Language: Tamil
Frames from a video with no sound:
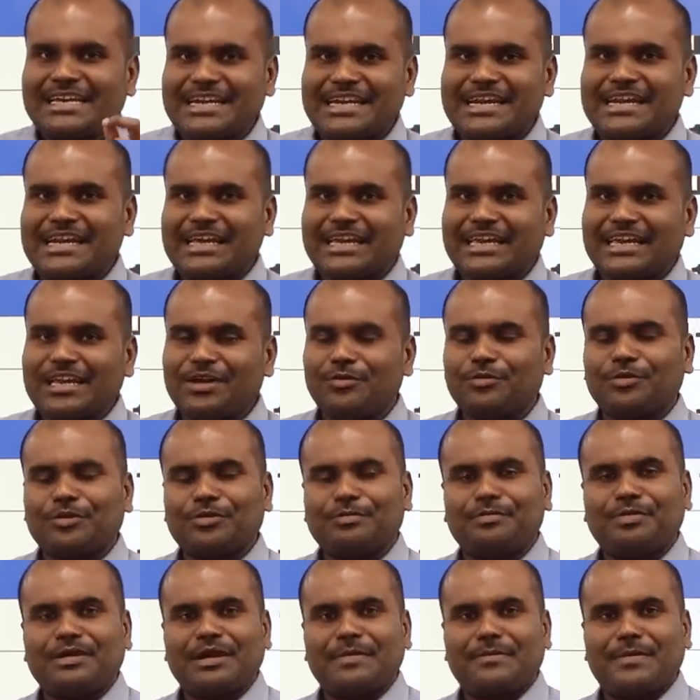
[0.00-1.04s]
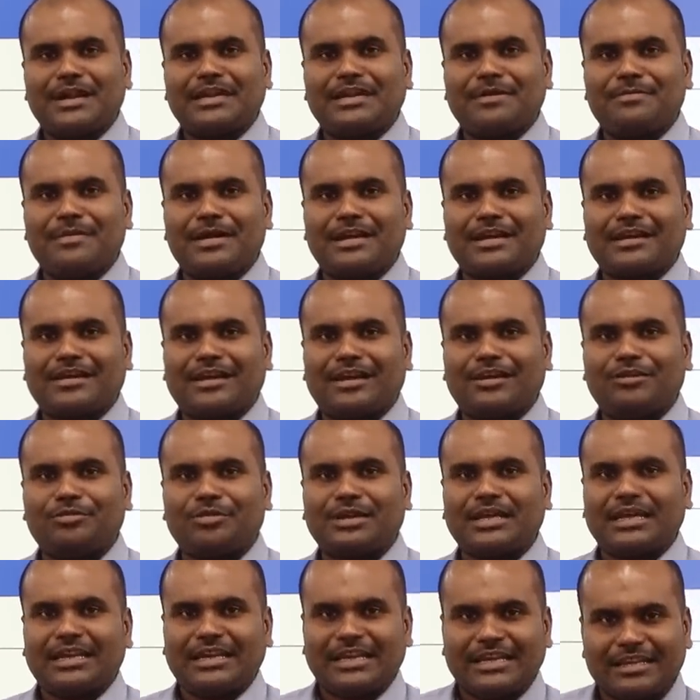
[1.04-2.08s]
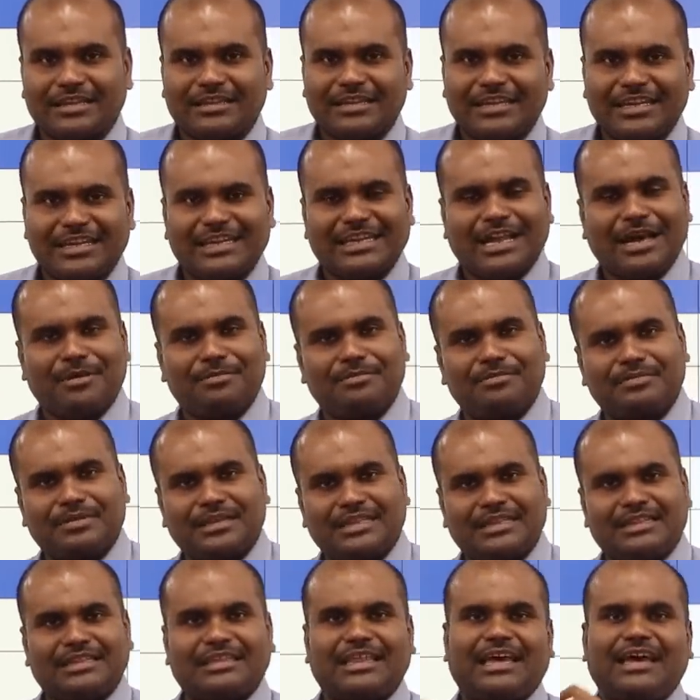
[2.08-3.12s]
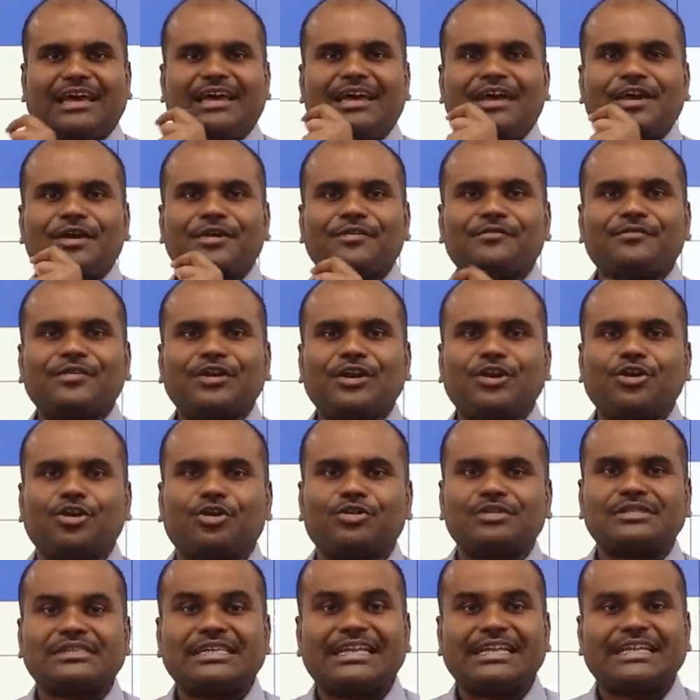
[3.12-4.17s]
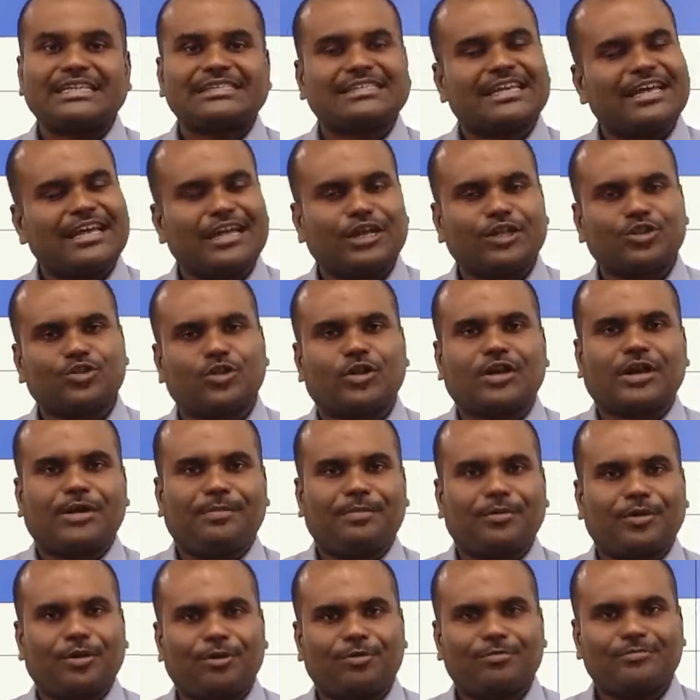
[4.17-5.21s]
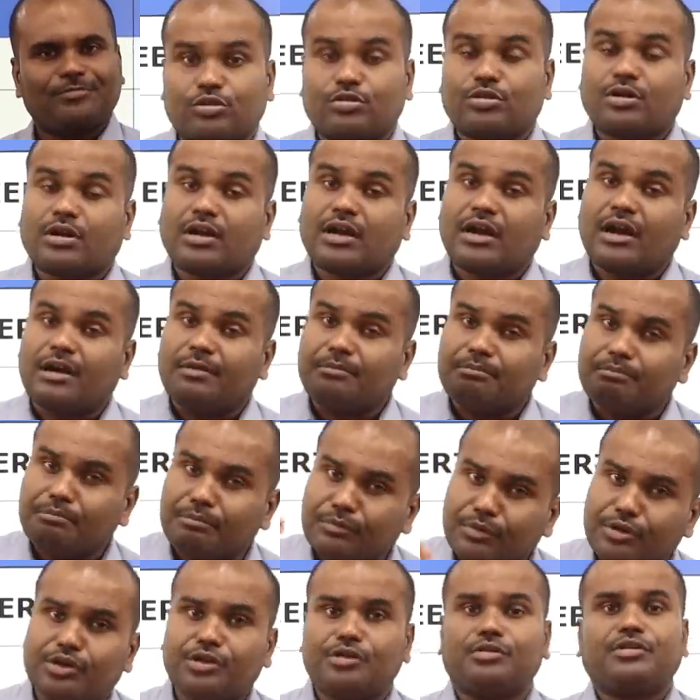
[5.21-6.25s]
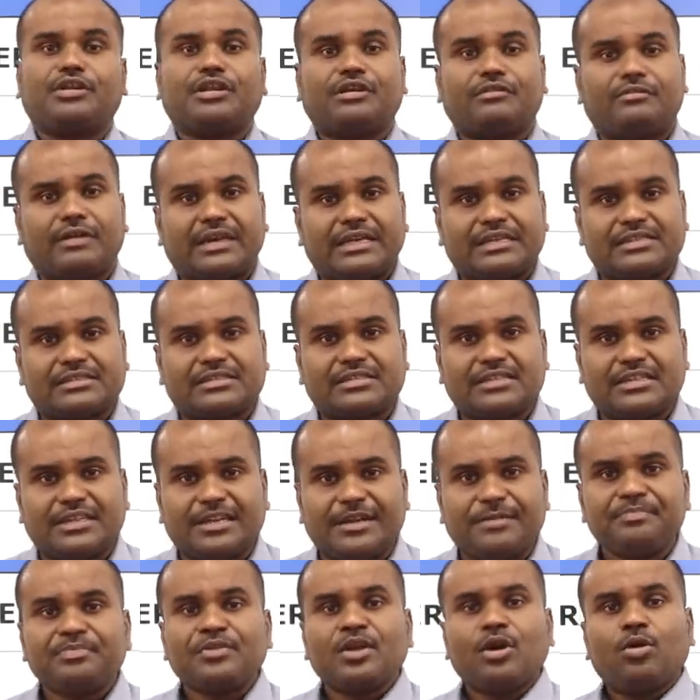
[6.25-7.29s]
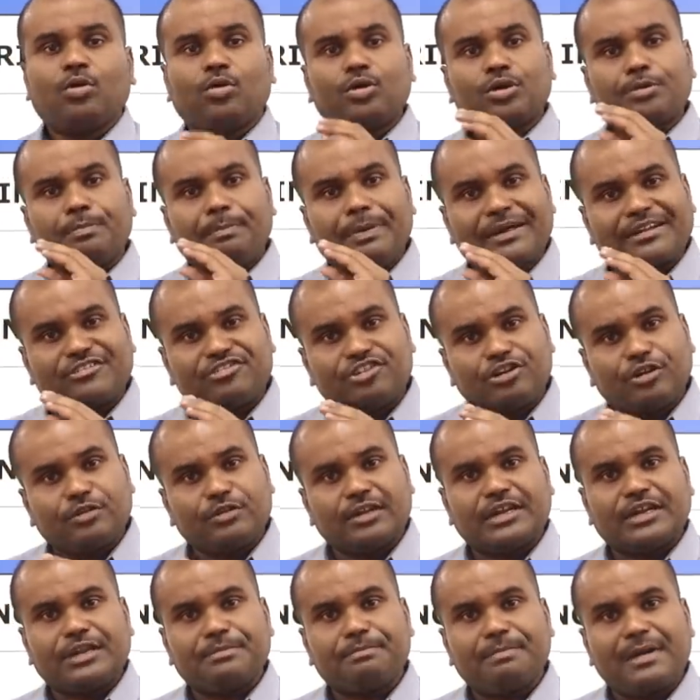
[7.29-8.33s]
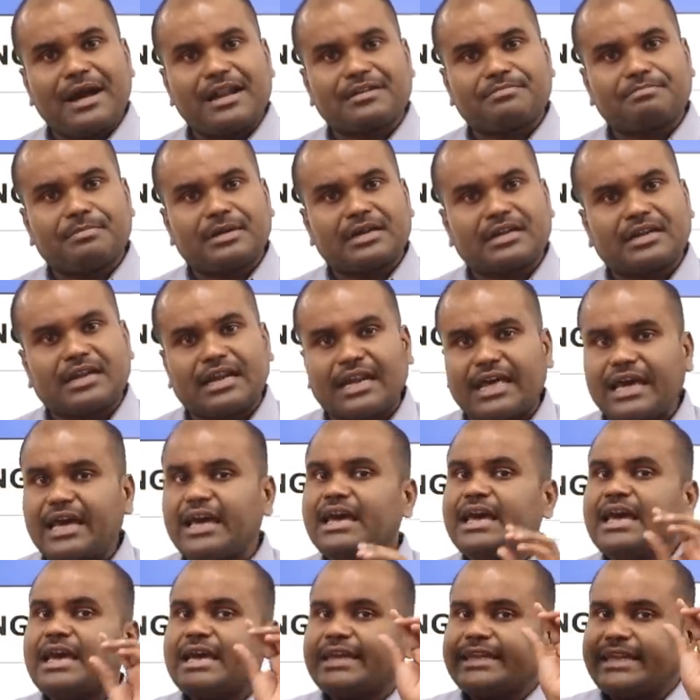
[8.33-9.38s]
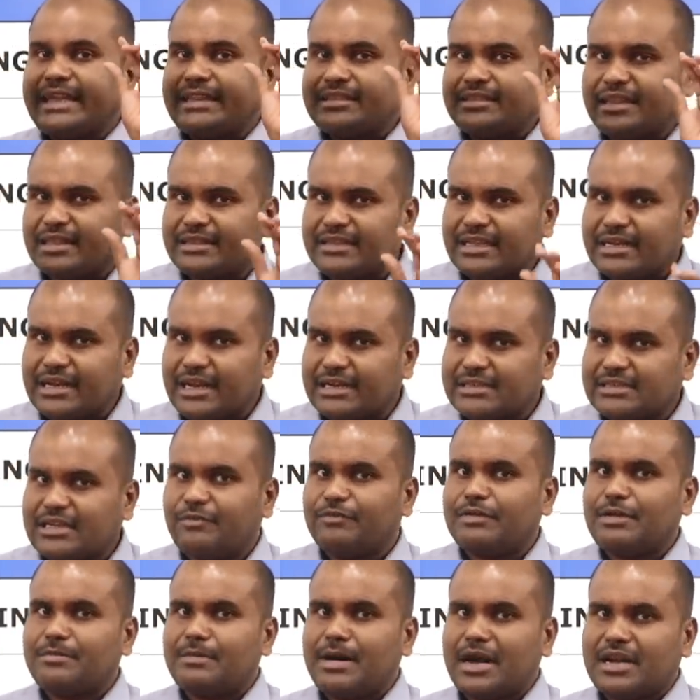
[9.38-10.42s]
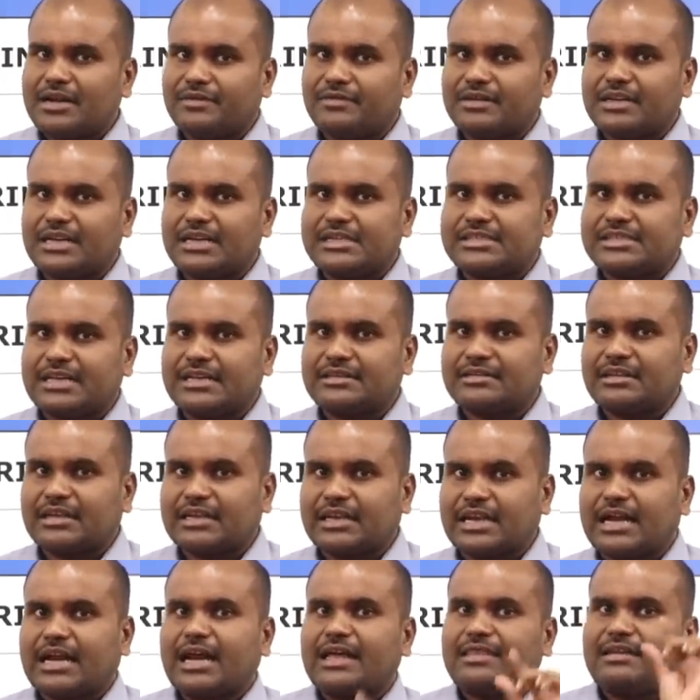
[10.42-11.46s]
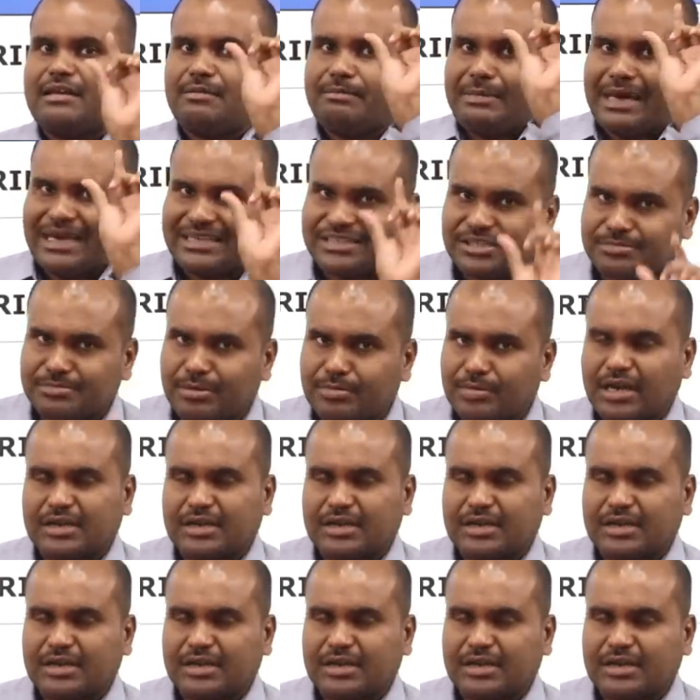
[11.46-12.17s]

இன்றைக்கி ஒரு பிரம்மாண்டமான கல்லூரியிலிருந்து நாம் இந்த வீடியோ சீரீஸை தொடங்க போகிறோம் இருக்கிற கம்யூனிட்டி வைஸு ஒரு பர்டிகுலர் டிபார்ட்மெண்ட்டில் எந்தெந்த கட் ஆஃபில் மாணவர்கள் சேர்ந்துருக்கிறாங்க அதில் மேக்ஸிமம்